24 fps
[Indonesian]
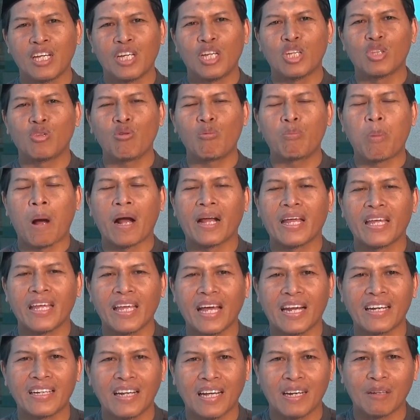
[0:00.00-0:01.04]
Itu
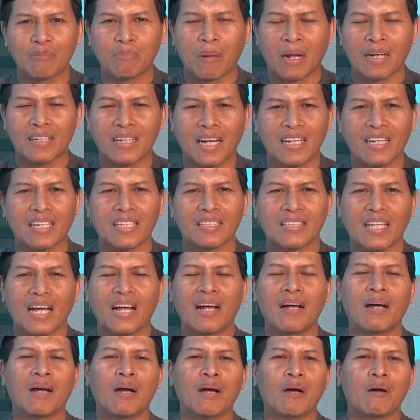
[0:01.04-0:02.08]
bagian daripada kita